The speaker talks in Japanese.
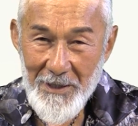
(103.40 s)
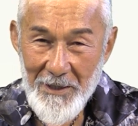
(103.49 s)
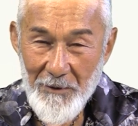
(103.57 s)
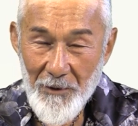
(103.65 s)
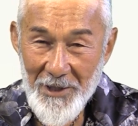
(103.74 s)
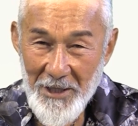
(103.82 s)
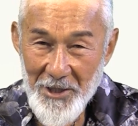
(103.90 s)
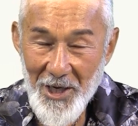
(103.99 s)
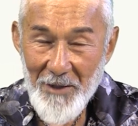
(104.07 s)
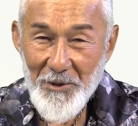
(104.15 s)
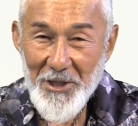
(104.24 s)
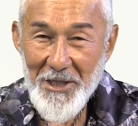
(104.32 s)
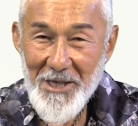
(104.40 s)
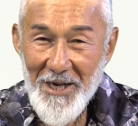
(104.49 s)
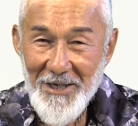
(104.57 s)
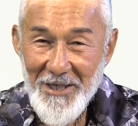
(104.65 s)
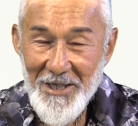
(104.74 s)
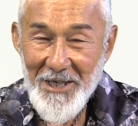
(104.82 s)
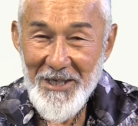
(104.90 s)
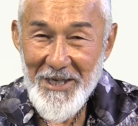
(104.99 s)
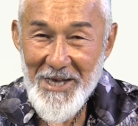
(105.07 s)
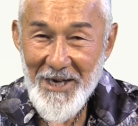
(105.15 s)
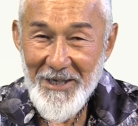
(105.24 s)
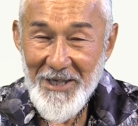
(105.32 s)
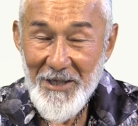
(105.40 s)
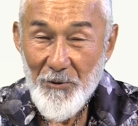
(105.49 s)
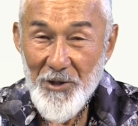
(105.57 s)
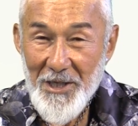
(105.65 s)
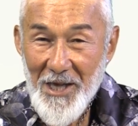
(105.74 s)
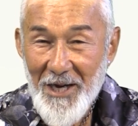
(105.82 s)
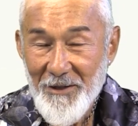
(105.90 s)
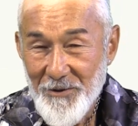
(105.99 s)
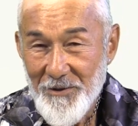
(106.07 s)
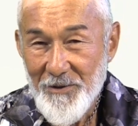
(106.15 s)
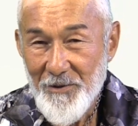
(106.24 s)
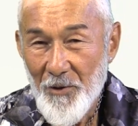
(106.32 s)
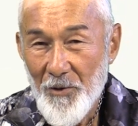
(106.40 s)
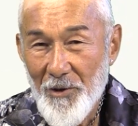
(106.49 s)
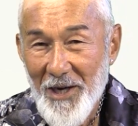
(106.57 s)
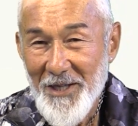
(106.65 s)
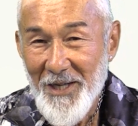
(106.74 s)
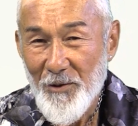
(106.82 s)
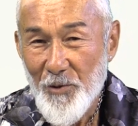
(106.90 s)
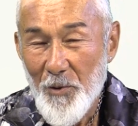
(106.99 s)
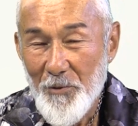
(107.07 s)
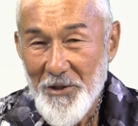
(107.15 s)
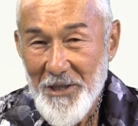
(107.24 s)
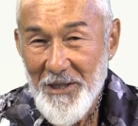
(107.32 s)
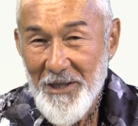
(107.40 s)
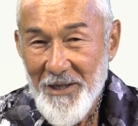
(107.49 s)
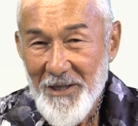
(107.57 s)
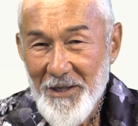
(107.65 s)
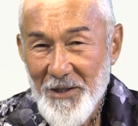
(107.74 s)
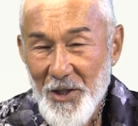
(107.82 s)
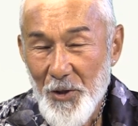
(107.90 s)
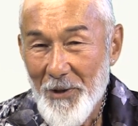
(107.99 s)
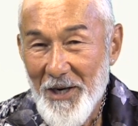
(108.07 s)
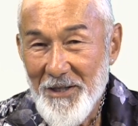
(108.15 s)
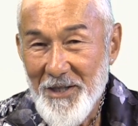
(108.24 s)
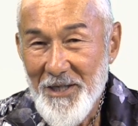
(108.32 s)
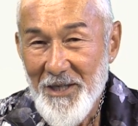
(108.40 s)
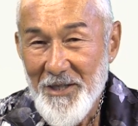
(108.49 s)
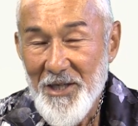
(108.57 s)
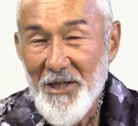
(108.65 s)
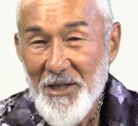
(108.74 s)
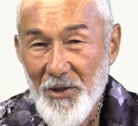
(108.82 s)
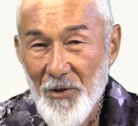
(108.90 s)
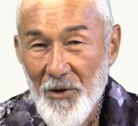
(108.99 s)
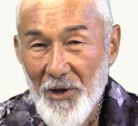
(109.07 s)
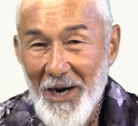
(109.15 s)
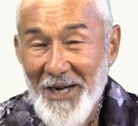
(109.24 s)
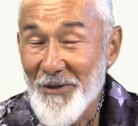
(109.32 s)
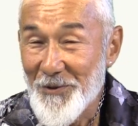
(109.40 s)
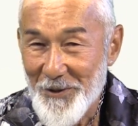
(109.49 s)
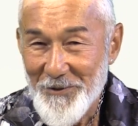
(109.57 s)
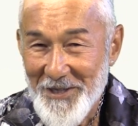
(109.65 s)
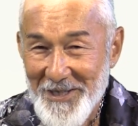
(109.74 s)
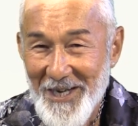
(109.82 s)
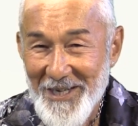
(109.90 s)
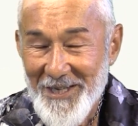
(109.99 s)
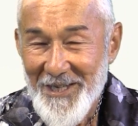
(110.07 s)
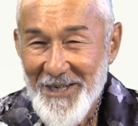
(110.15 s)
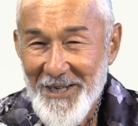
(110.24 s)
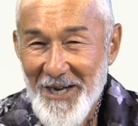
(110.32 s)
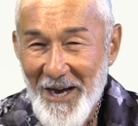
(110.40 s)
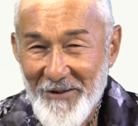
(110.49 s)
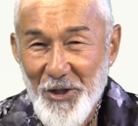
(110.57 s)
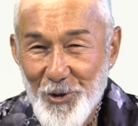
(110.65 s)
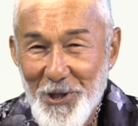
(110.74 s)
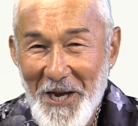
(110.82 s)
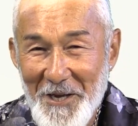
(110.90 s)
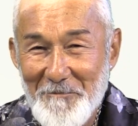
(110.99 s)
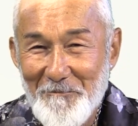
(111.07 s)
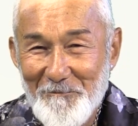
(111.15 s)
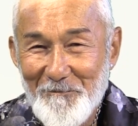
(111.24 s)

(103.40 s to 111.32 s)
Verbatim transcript: 私が道であり、真理であり、命である、この方と共に素晴らしい一日を歩んでください。Have a good day!